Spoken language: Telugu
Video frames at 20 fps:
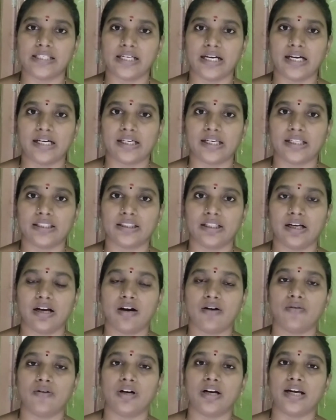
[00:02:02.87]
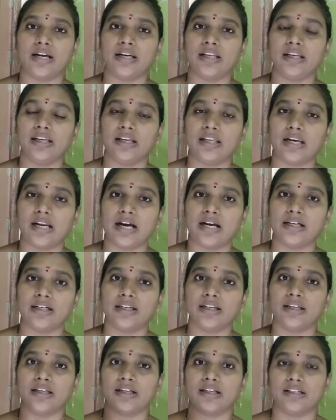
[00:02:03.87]
జాగ్రత్తగా ఉండండి
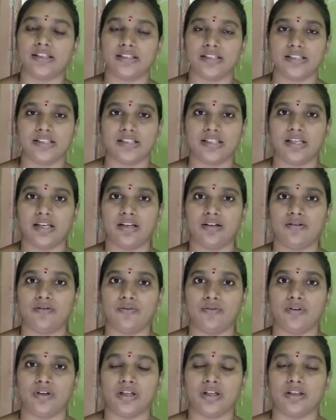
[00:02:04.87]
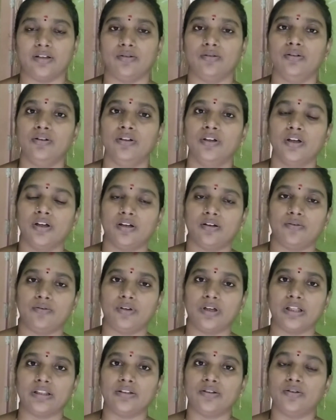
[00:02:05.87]
ఎలాంటి నెగ్లిజెన్సీ అని ఉండదు
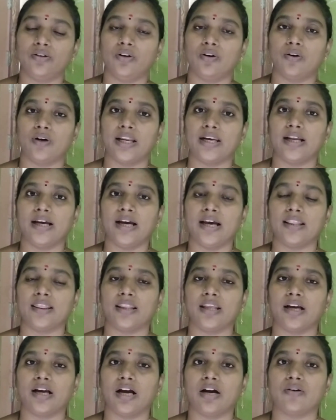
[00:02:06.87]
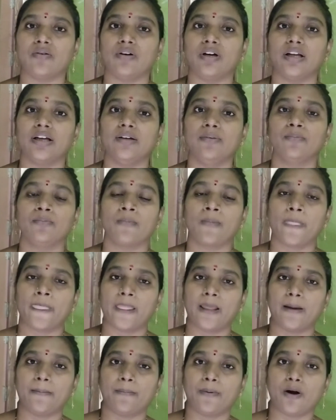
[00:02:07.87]
ఉండదు ఓకేనా అంతేకాకుండా
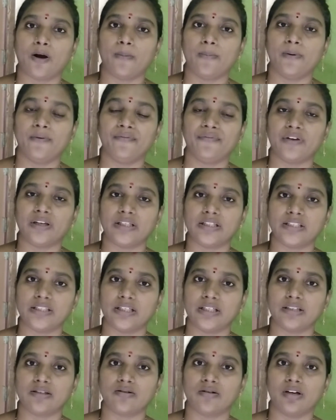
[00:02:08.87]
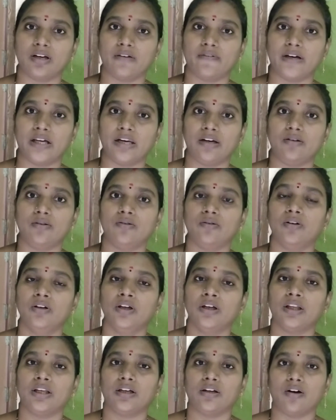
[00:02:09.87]
ప్రాబ్లం ఫేస్ చేస్తున్న వాళ్ళు
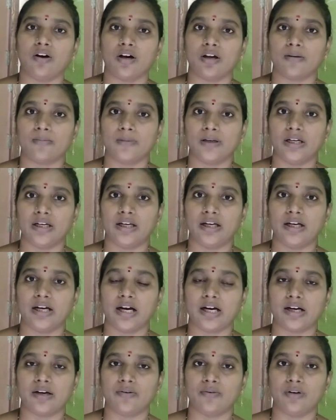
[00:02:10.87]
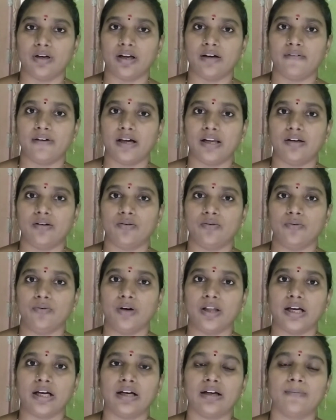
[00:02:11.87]
నార్మల్గా అక్కడ ఉన్న వాళ్ళు
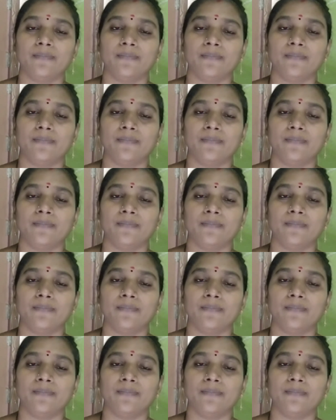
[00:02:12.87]
కూడా